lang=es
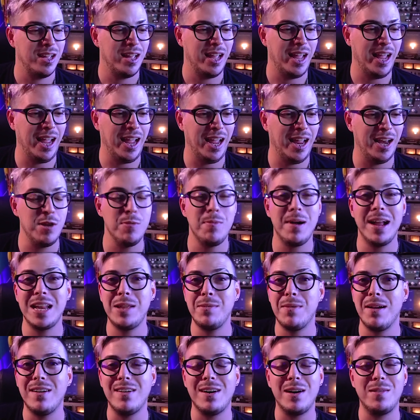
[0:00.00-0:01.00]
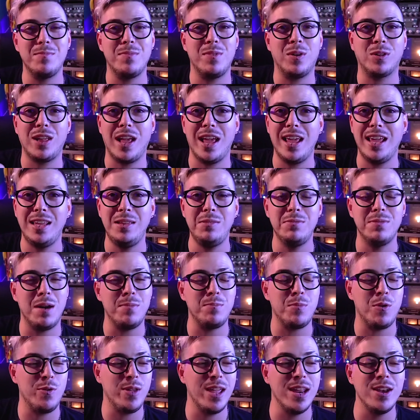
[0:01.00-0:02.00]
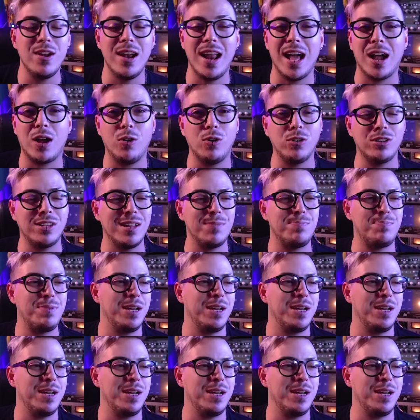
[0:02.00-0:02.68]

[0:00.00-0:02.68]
Eh, no me animaba, o sea, iba moviendo las cosas,